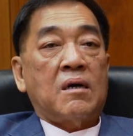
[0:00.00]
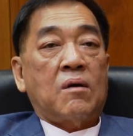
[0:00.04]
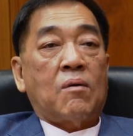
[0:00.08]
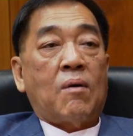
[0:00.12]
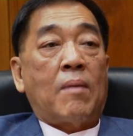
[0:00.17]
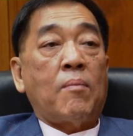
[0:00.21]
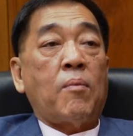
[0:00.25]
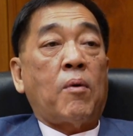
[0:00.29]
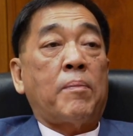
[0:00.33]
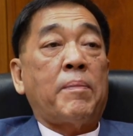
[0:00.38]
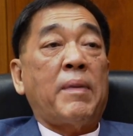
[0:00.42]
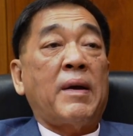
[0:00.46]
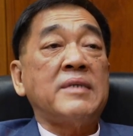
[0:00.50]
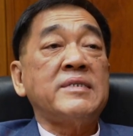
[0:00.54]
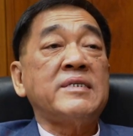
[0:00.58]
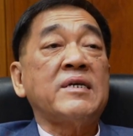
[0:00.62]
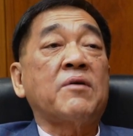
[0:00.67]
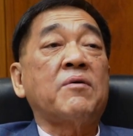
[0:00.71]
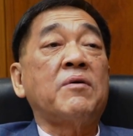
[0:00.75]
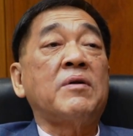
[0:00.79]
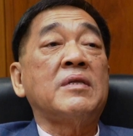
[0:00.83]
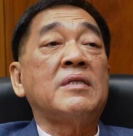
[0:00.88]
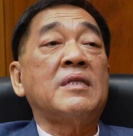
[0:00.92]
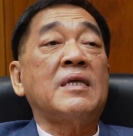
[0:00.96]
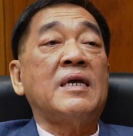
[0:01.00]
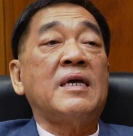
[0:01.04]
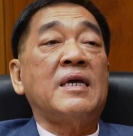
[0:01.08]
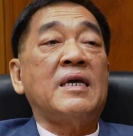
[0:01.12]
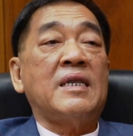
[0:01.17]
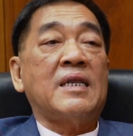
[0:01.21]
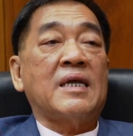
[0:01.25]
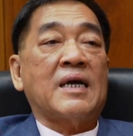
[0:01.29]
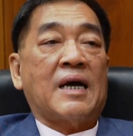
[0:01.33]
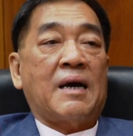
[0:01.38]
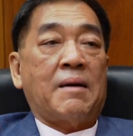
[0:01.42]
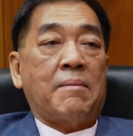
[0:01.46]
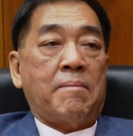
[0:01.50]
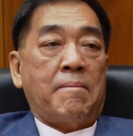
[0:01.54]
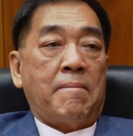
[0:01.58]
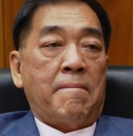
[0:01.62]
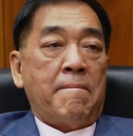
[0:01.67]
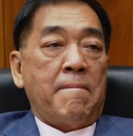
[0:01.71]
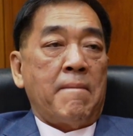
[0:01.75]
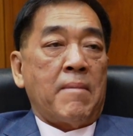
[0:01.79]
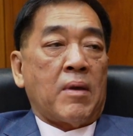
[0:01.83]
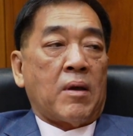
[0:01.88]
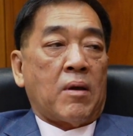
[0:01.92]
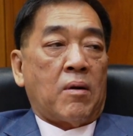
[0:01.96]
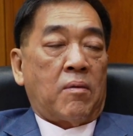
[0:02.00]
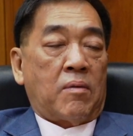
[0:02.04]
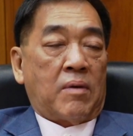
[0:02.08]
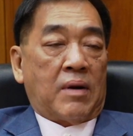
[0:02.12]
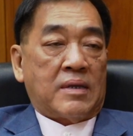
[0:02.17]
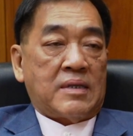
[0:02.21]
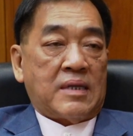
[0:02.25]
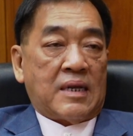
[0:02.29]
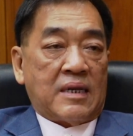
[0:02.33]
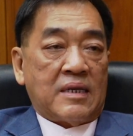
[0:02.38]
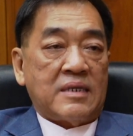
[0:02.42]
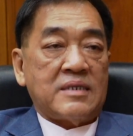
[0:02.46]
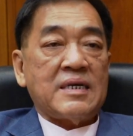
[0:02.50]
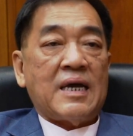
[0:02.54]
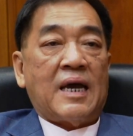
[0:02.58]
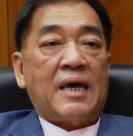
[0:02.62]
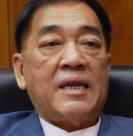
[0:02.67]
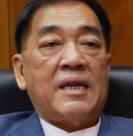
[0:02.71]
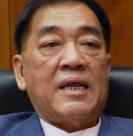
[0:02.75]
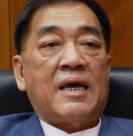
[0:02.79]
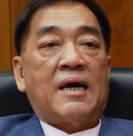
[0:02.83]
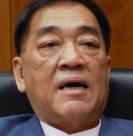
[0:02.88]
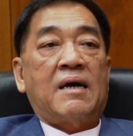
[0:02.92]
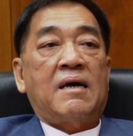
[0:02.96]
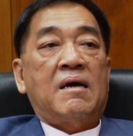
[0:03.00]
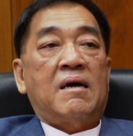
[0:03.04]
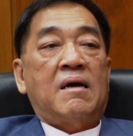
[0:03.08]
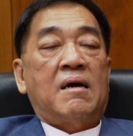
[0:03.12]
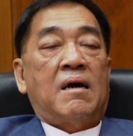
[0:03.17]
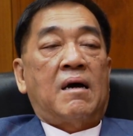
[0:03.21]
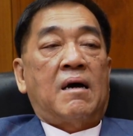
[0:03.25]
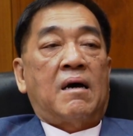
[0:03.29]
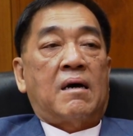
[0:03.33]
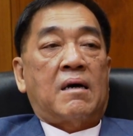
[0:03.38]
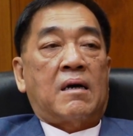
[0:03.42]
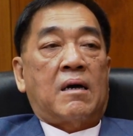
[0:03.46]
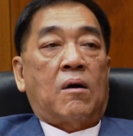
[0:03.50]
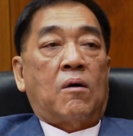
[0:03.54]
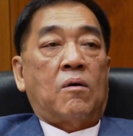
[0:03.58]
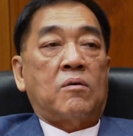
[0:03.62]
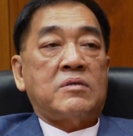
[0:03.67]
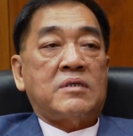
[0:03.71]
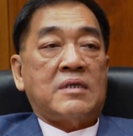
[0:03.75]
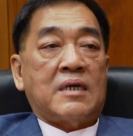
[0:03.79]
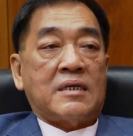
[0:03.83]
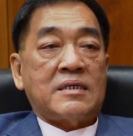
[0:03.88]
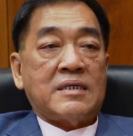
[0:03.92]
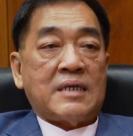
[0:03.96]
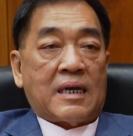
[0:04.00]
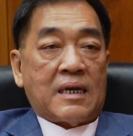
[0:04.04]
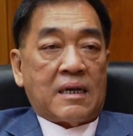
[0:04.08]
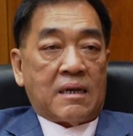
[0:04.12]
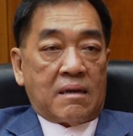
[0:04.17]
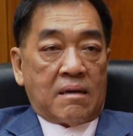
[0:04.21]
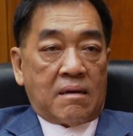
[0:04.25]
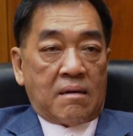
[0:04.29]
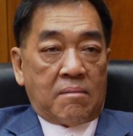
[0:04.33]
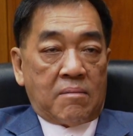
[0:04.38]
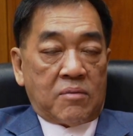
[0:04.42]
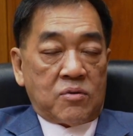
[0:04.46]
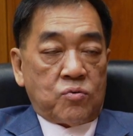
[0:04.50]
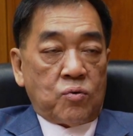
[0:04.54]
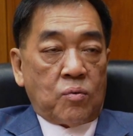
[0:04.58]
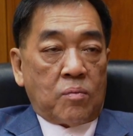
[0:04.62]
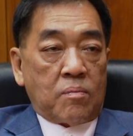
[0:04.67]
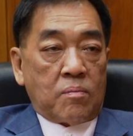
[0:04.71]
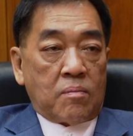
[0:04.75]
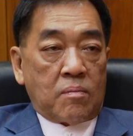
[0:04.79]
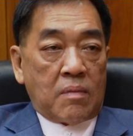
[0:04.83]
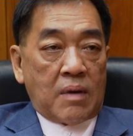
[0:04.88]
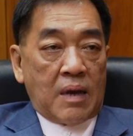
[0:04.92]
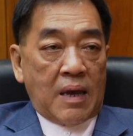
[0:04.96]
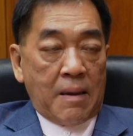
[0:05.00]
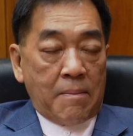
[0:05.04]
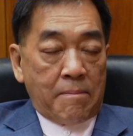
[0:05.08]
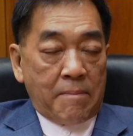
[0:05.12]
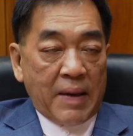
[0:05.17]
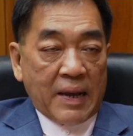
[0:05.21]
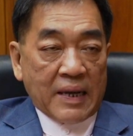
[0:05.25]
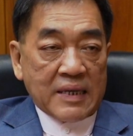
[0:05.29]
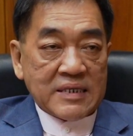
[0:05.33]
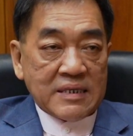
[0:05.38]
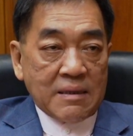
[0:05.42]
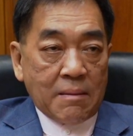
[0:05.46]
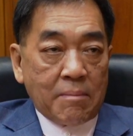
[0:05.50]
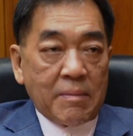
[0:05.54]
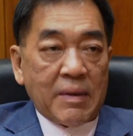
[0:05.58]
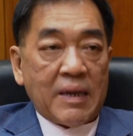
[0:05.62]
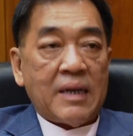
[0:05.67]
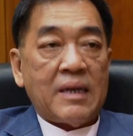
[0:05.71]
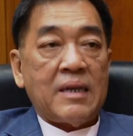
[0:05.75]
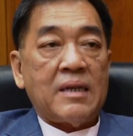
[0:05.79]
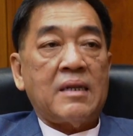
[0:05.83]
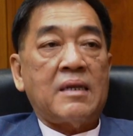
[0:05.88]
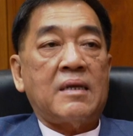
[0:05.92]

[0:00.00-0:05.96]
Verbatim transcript: ความปลอดภัย security นะครับก็เลยตัดสินใจเนี่ยเราจะจัดประชุม a p e ป Summit